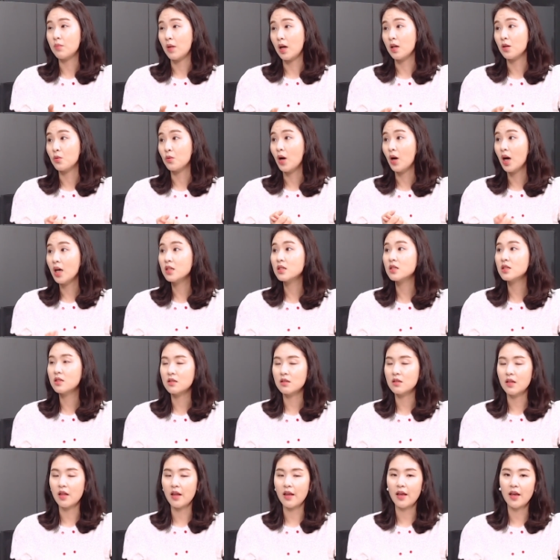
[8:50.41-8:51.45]
말고
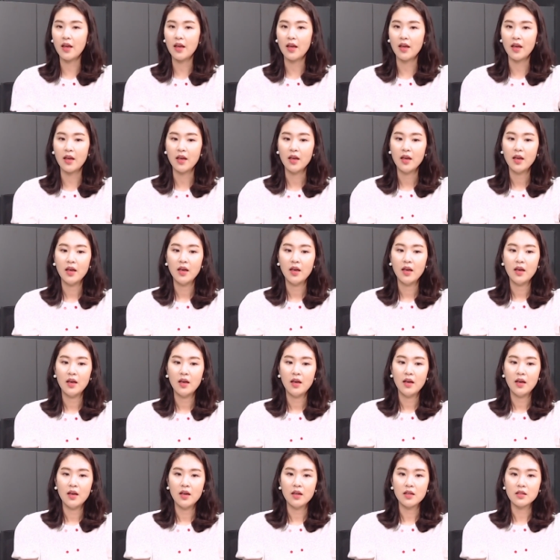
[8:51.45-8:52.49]
하시는데
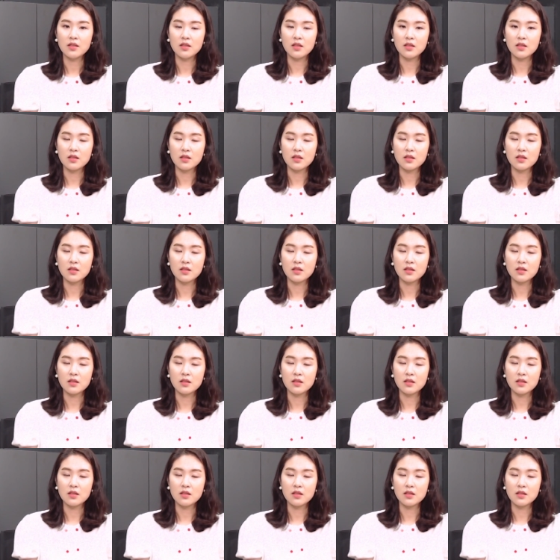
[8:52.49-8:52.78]
이제